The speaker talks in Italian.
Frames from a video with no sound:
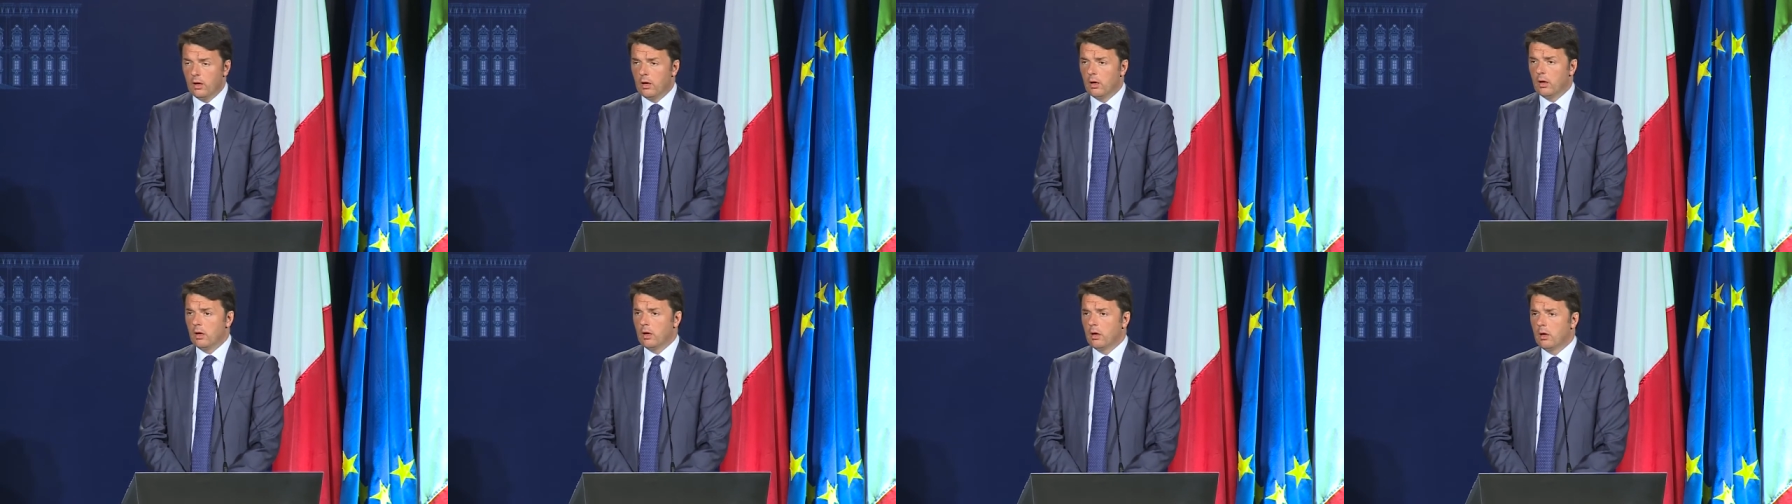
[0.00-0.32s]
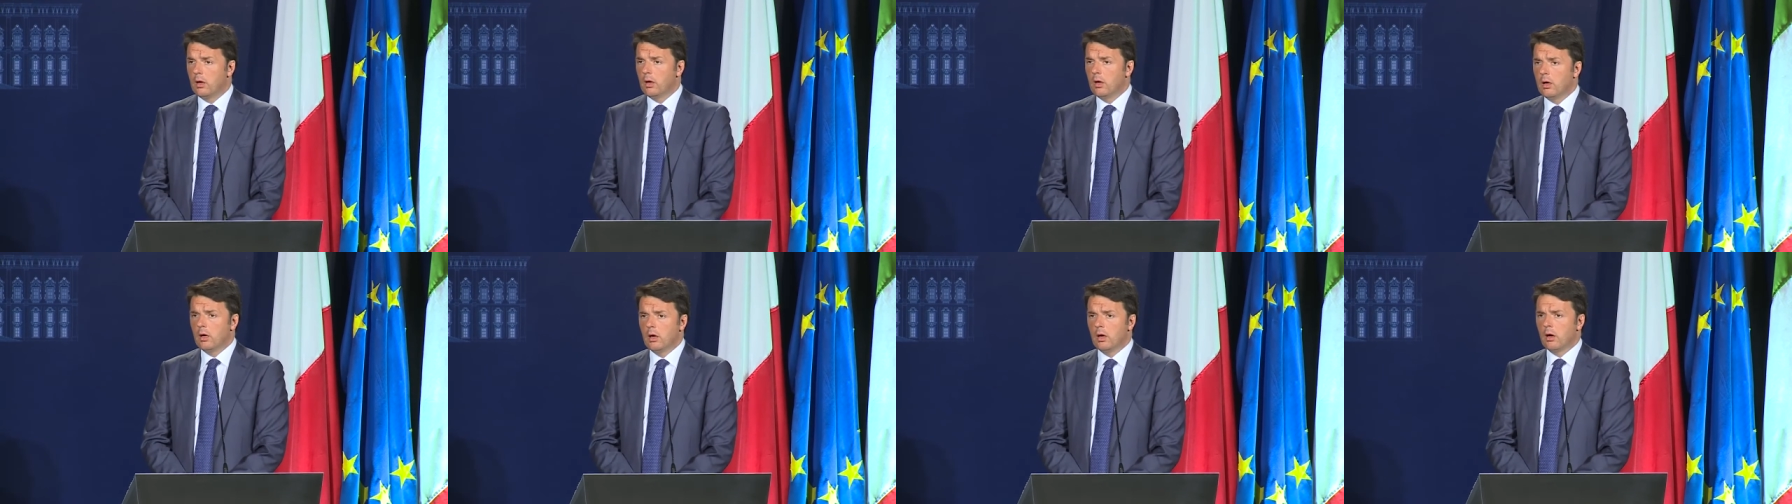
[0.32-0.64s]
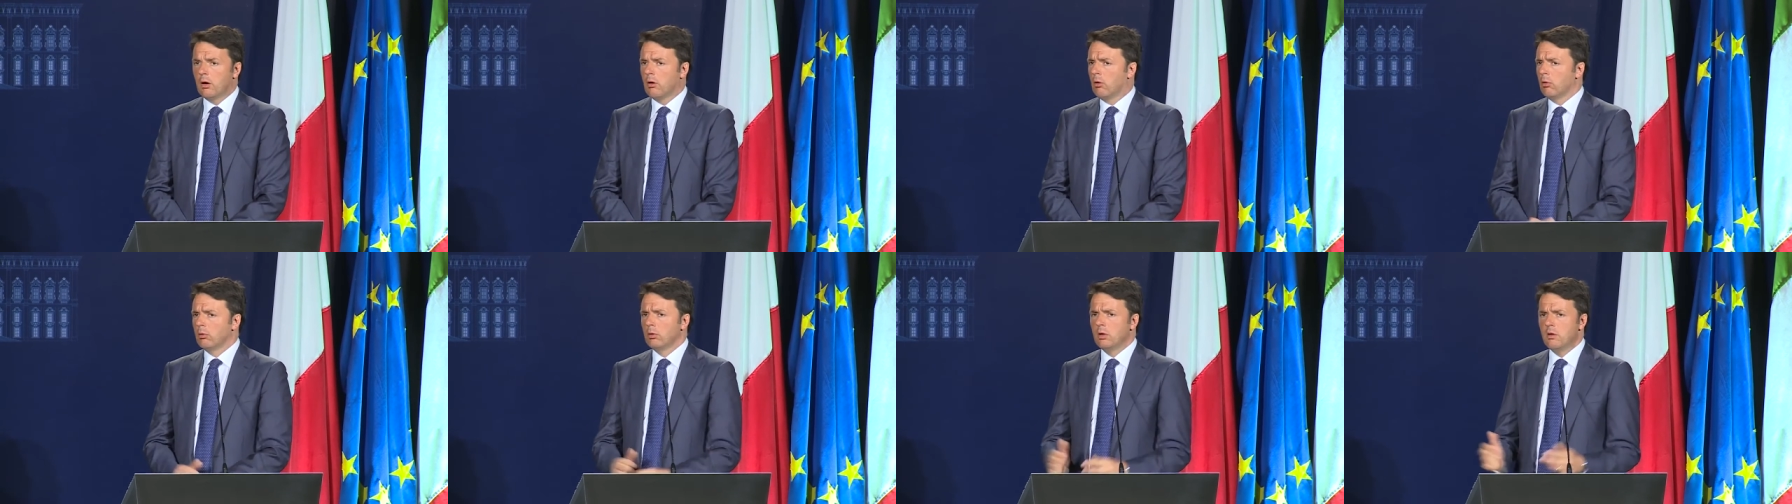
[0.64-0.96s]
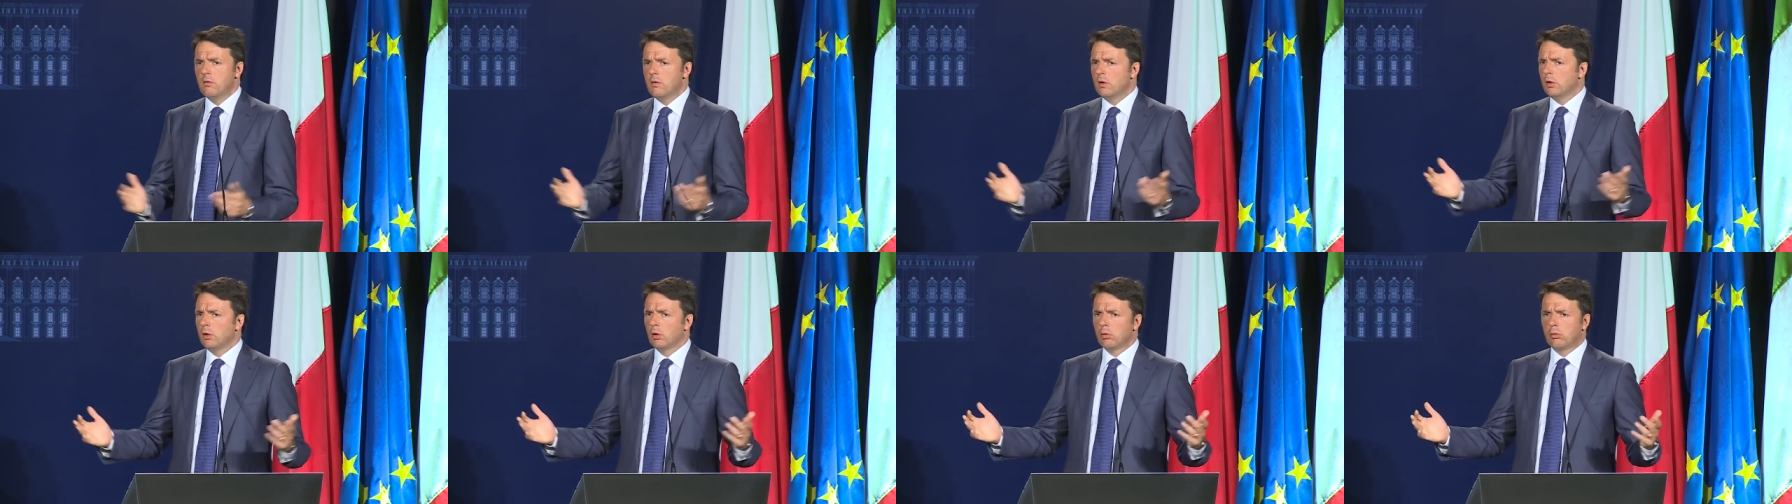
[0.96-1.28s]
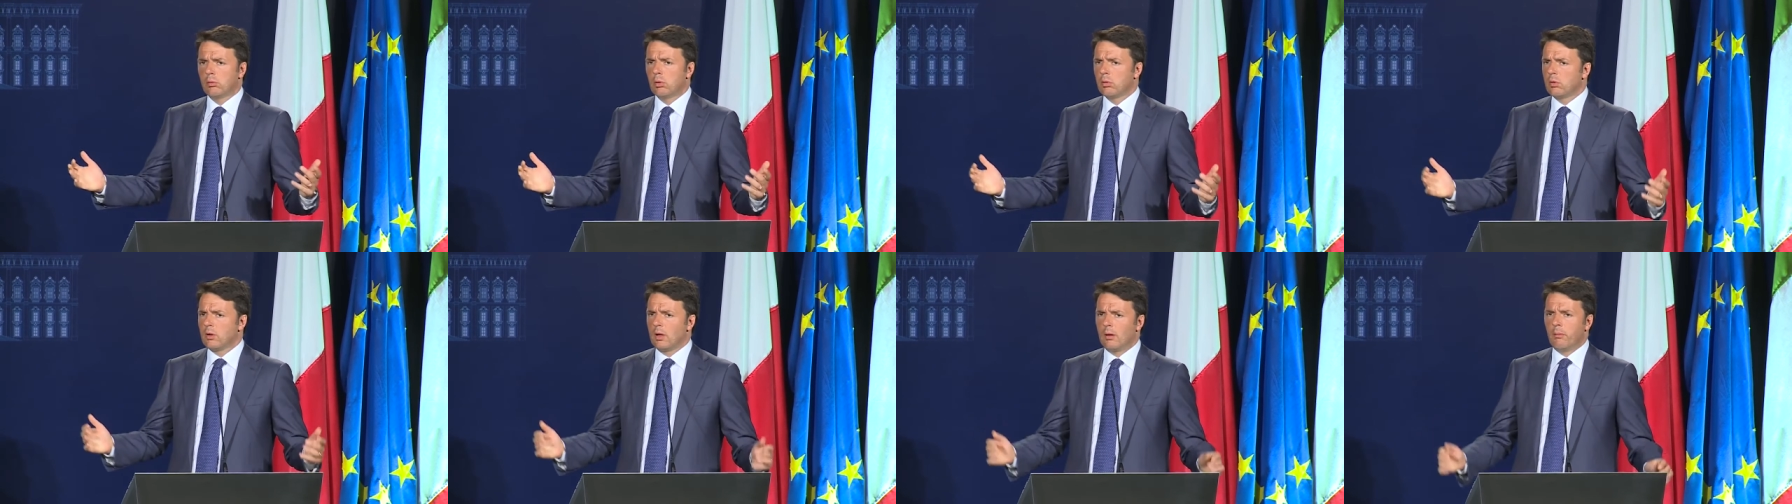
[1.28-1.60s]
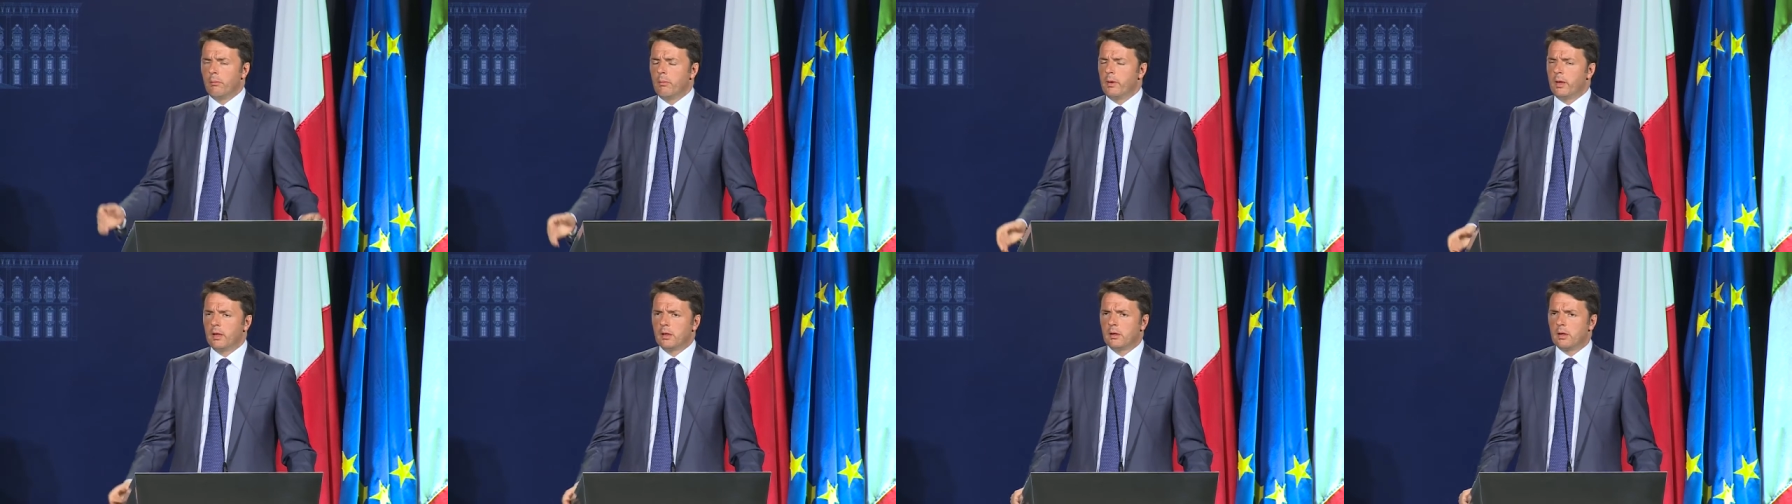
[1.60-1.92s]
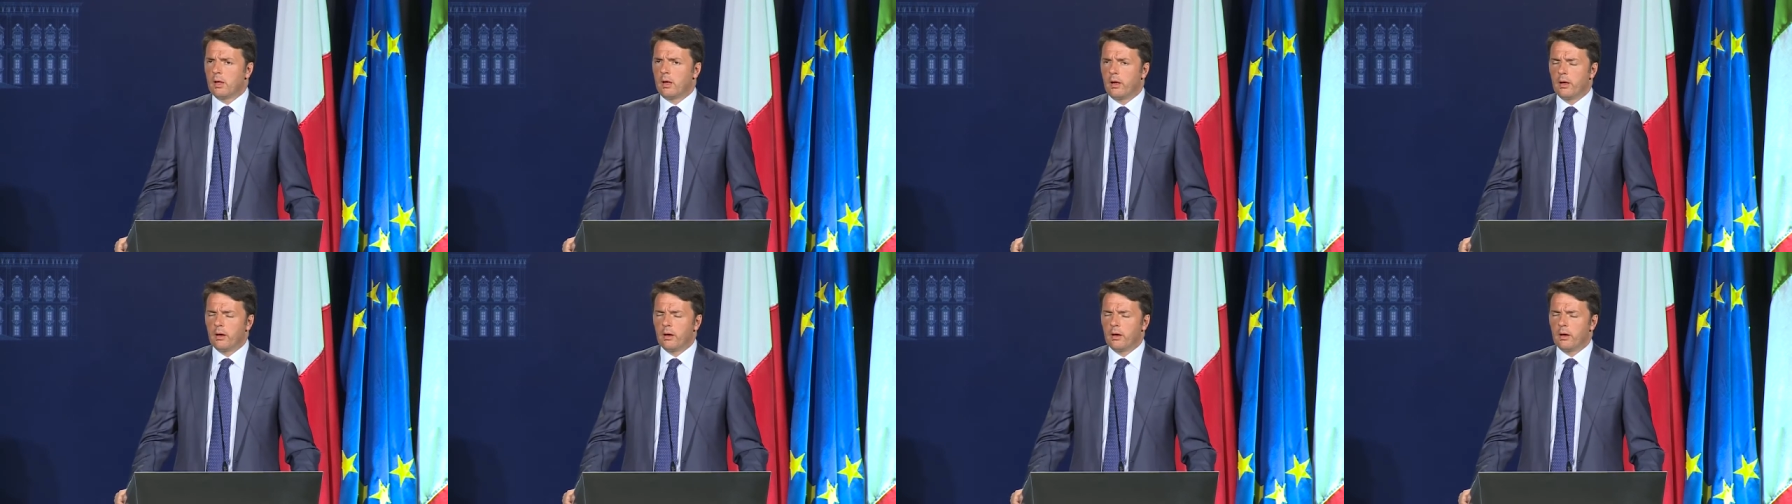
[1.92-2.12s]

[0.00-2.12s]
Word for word: Eh, condivido totalmente